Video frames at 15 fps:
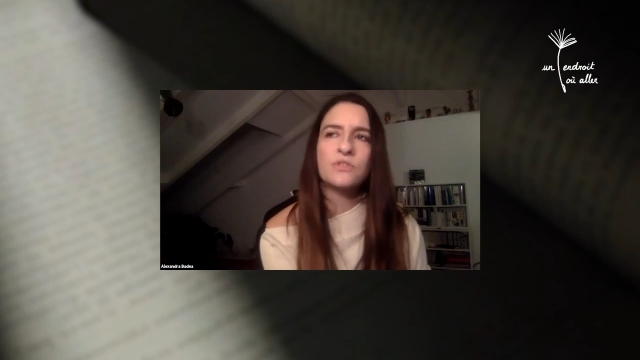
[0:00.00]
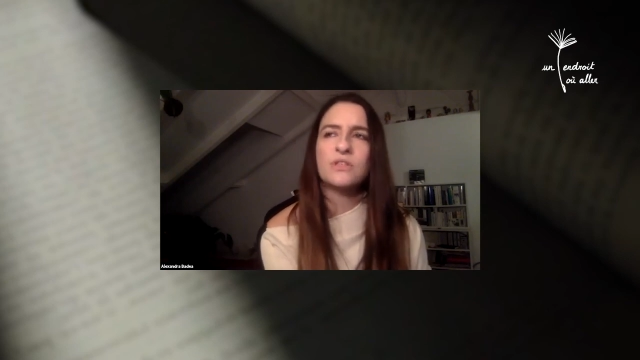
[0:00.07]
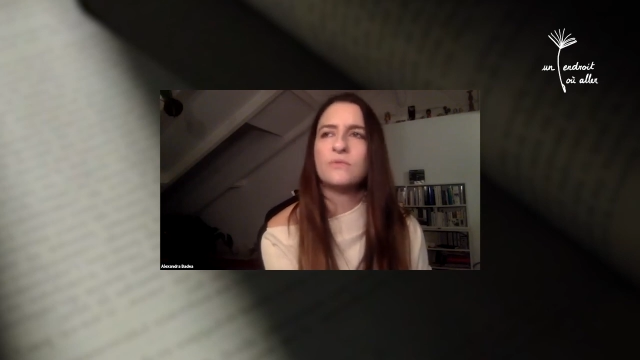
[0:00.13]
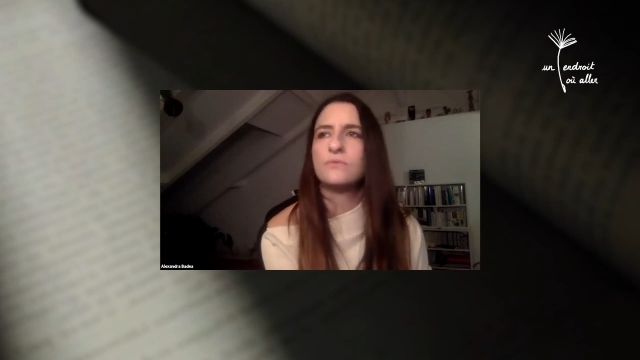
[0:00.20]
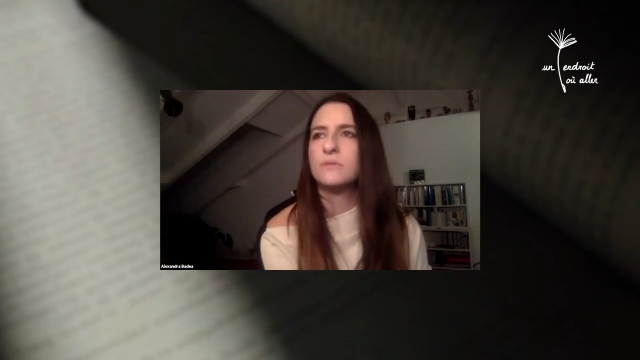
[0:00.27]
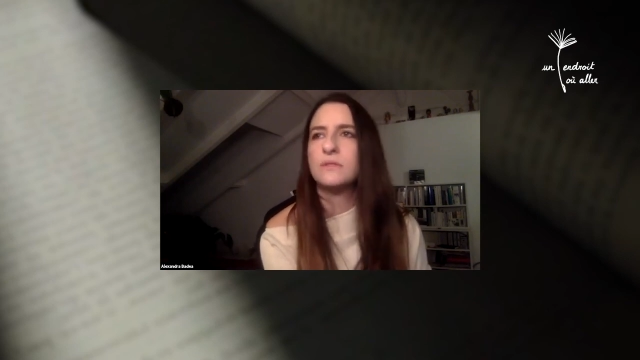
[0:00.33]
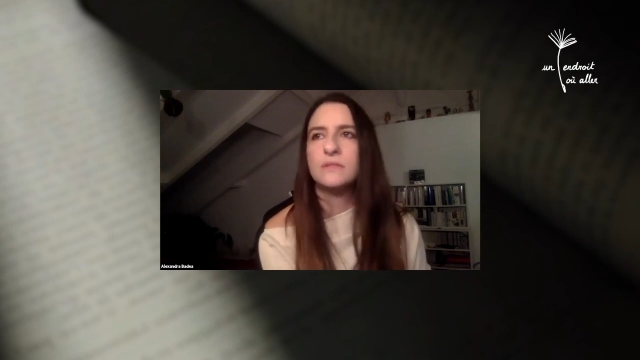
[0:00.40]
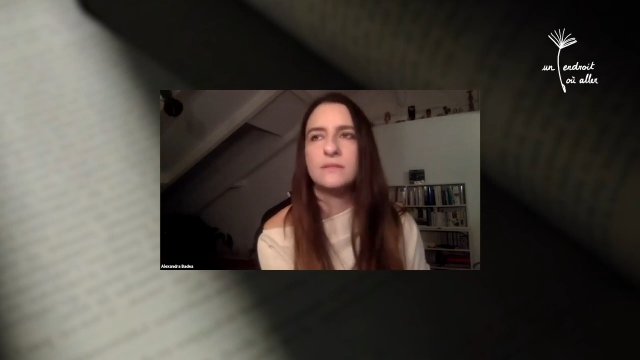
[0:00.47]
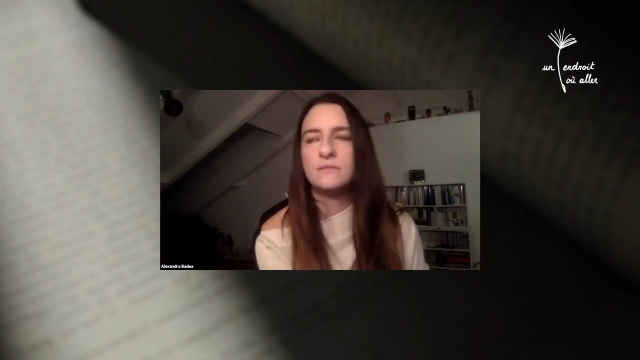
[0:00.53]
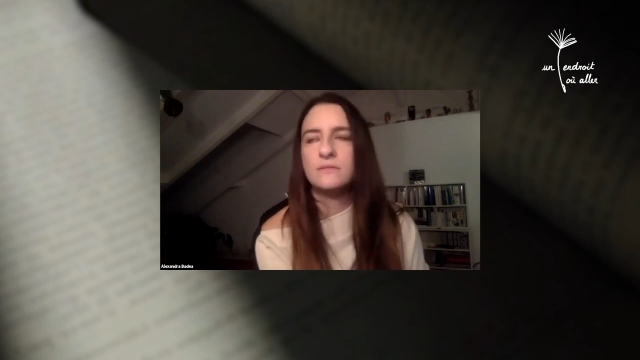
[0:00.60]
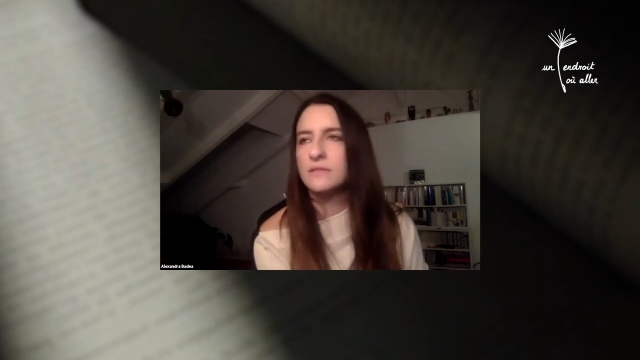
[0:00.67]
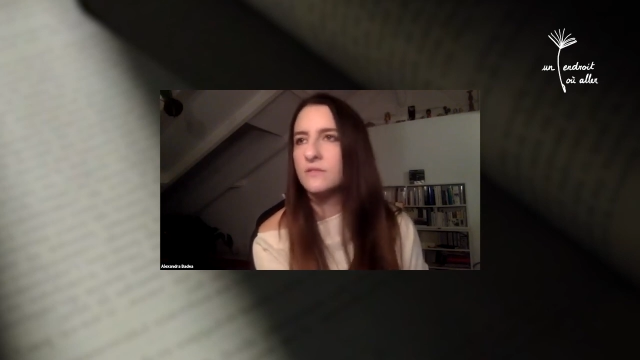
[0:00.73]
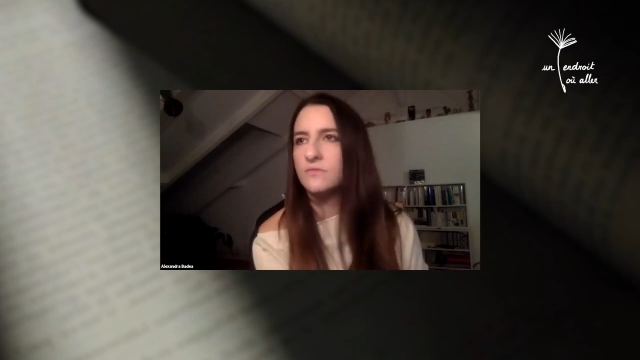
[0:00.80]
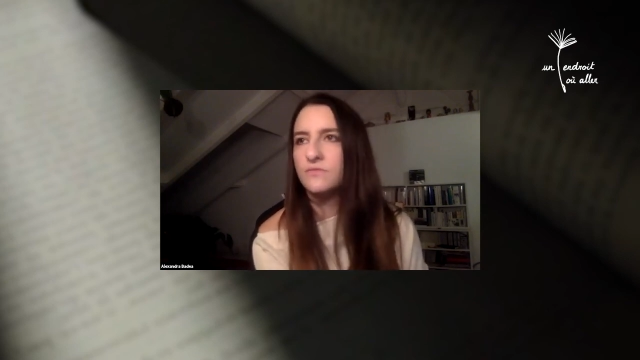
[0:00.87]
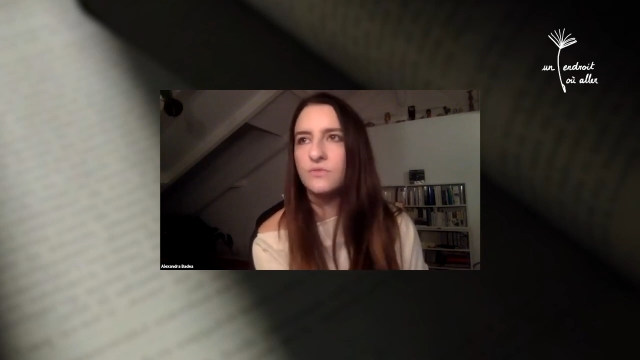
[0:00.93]
j'ai eu
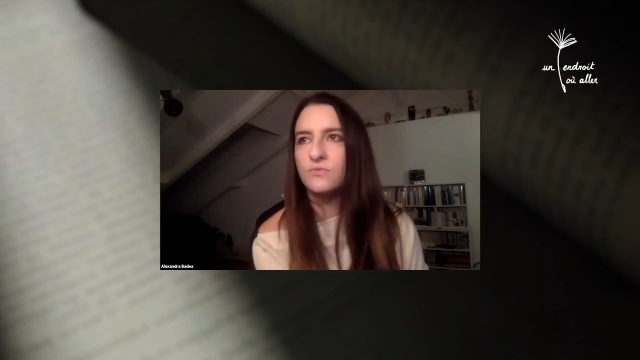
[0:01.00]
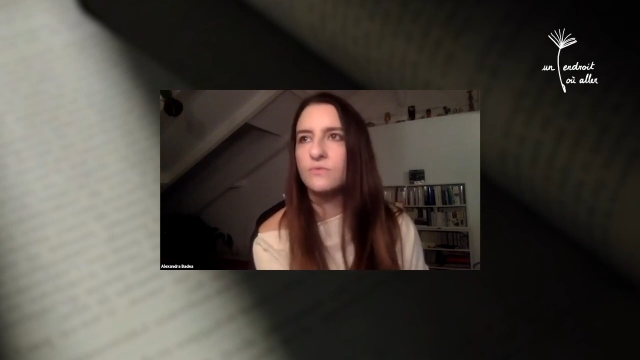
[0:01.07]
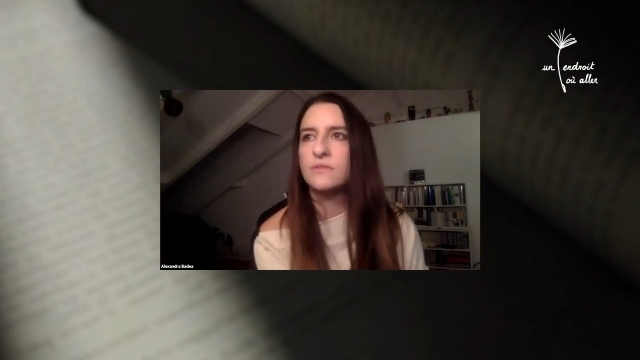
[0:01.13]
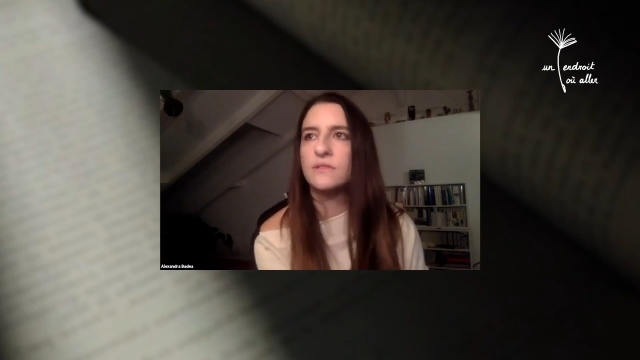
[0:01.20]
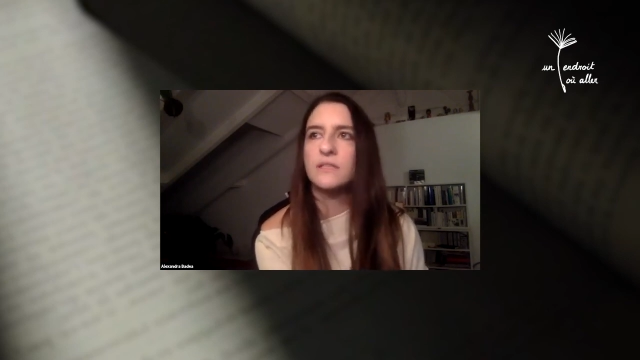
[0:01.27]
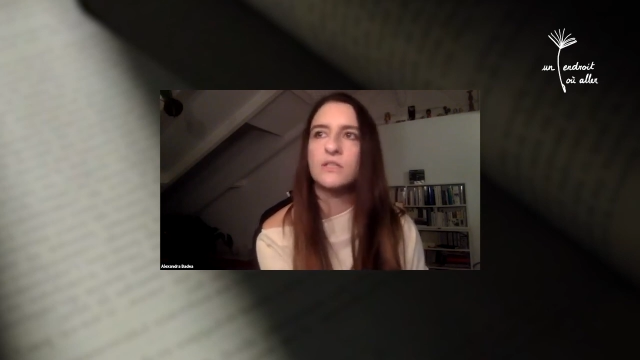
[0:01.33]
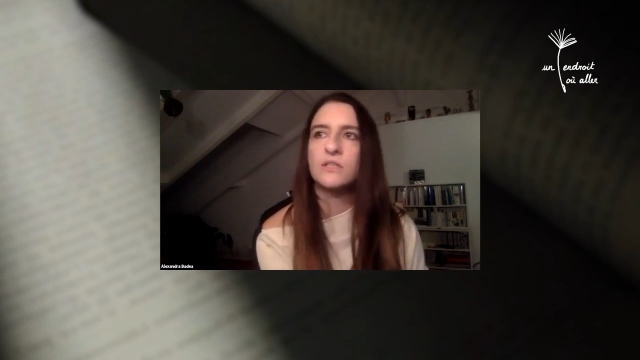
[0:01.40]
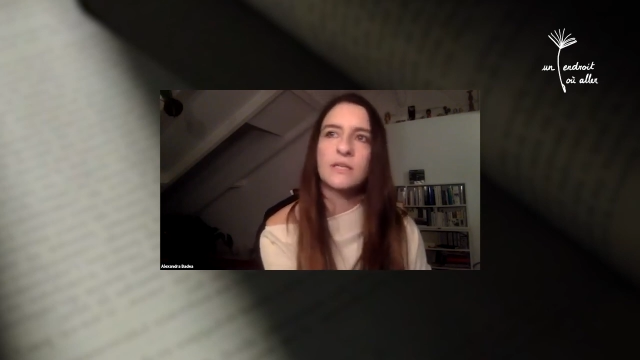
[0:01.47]
des difficultés.